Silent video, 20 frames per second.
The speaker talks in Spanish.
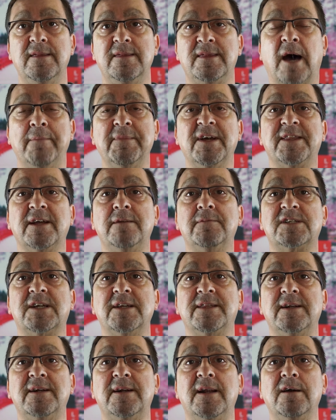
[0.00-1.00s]
También tenemos que
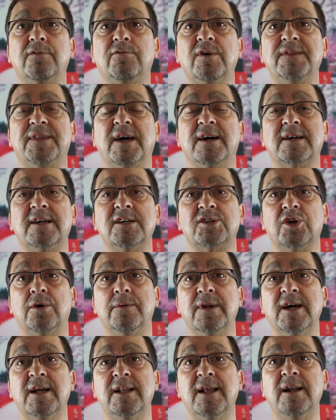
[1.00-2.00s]
tener en cuenta que
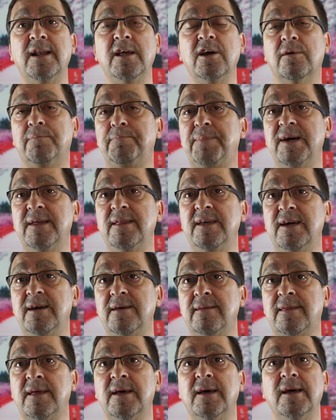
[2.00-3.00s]
sobre el Helio
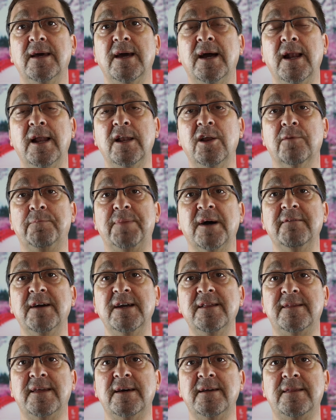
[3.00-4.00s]
P10, el Helio
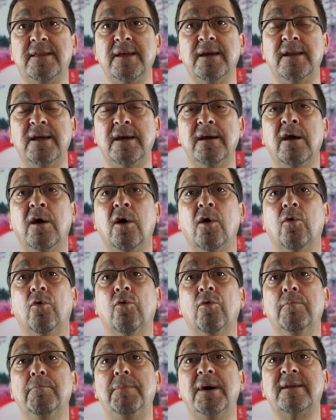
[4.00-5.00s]
P20 tiene
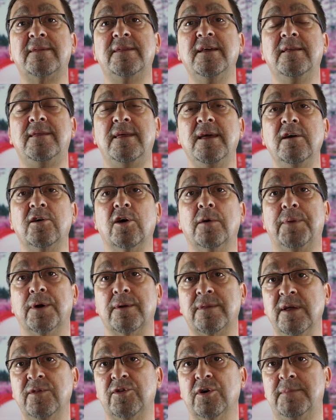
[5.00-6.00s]
un
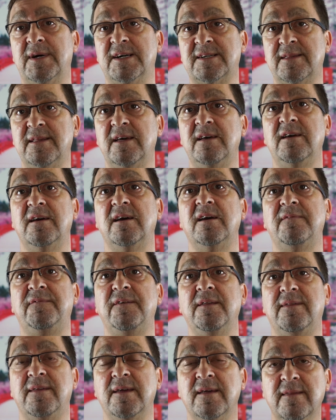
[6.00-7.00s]
25% más de
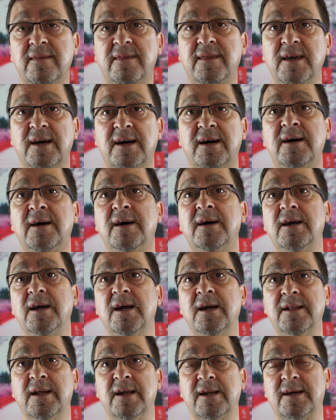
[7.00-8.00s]
eficiencia
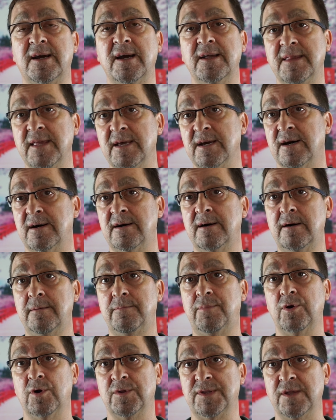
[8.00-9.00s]
energética.
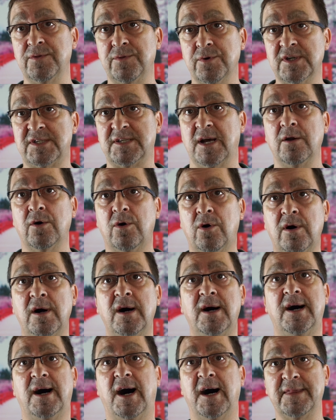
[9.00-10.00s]
Por lo tanto, es algo
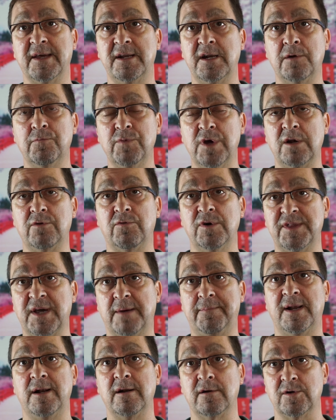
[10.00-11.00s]
a tener muy en cuenta
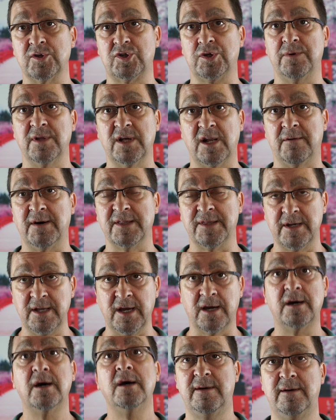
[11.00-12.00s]
para el consumo de la
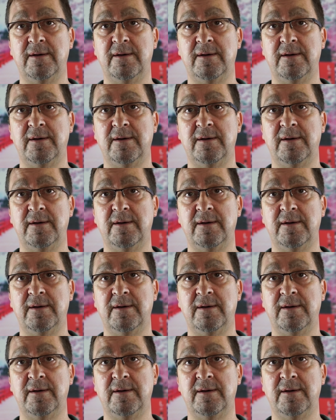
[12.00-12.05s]
batería.